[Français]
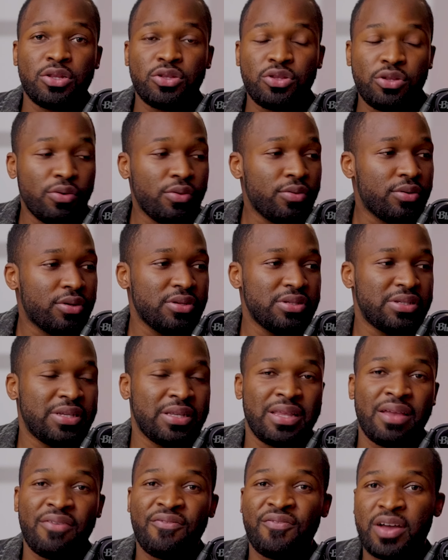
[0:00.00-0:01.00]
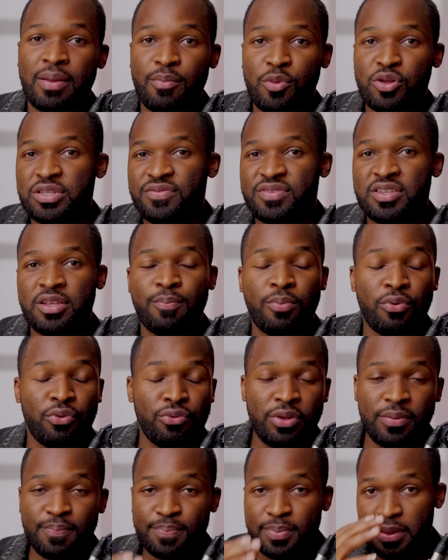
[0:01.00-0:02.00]
Donc, c'était vraiment difficile
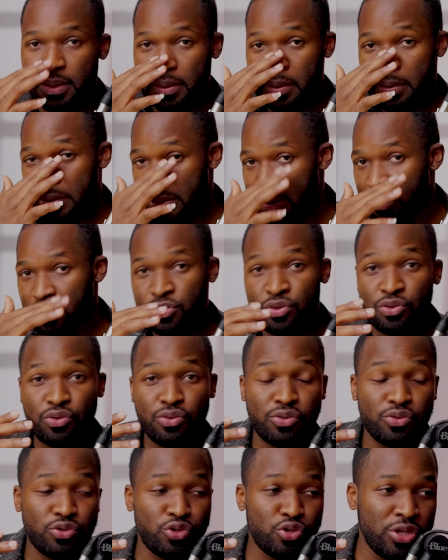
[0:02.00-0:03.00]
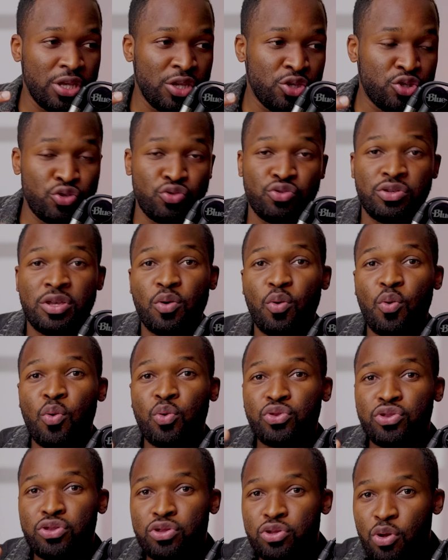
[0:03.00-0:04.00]
pour lui de essuyer
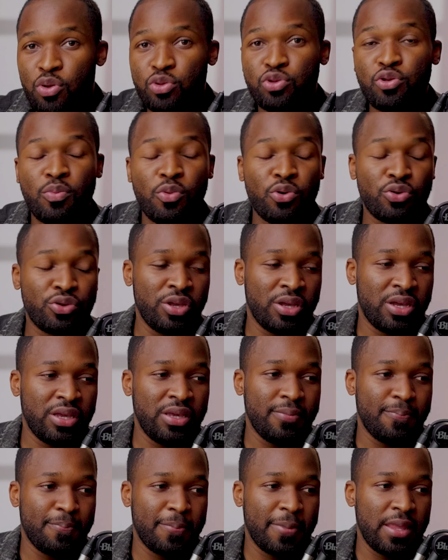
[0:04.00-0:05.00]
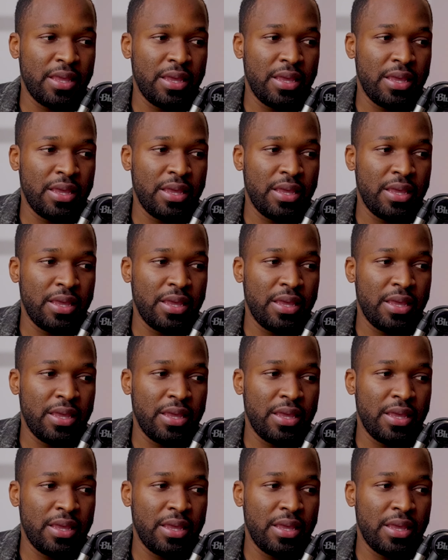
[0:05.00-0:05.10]
autant de moqueries.